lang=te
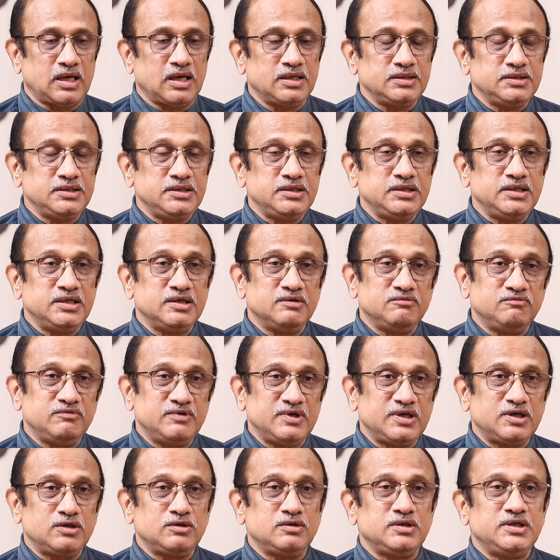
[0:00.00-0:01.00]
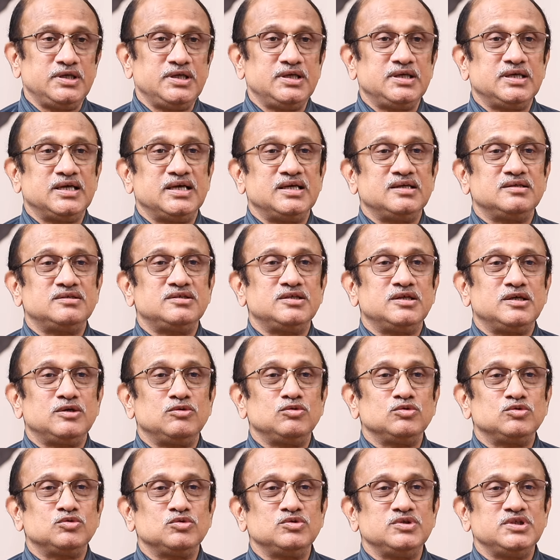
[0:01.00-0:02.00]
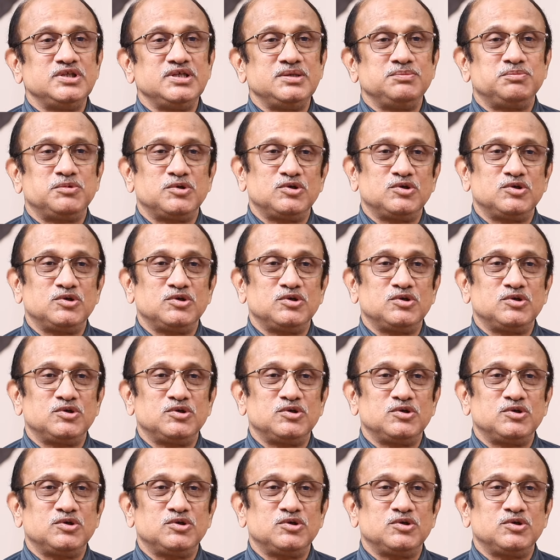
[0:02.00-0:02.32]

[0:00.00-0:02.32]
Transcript: అది ఎవరికి క్యాన్సర్ అవుతుంది